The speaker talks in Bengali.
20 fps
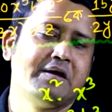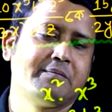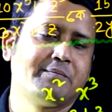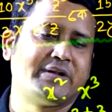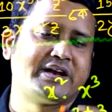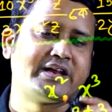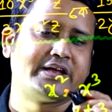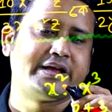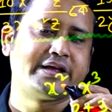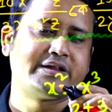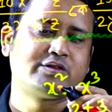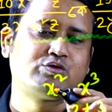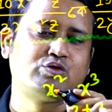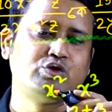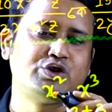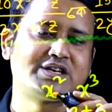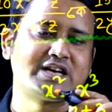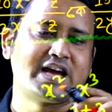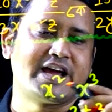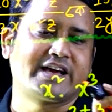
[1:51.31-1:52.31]
মানে
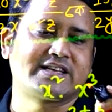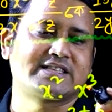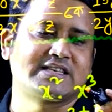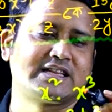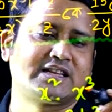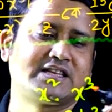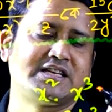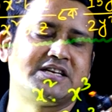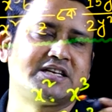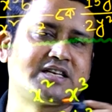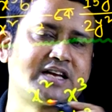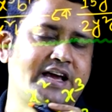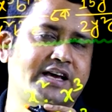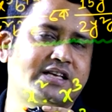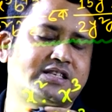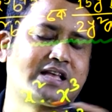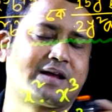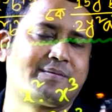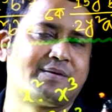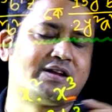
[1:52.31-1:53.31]
দুইটা এক্স আর তিনটা
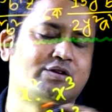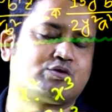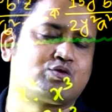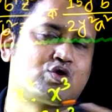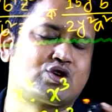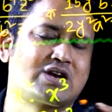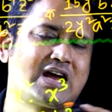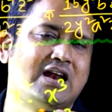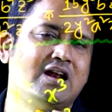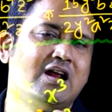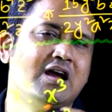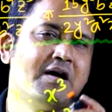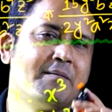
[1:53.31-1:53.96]
এক্স তার মানে টোটাল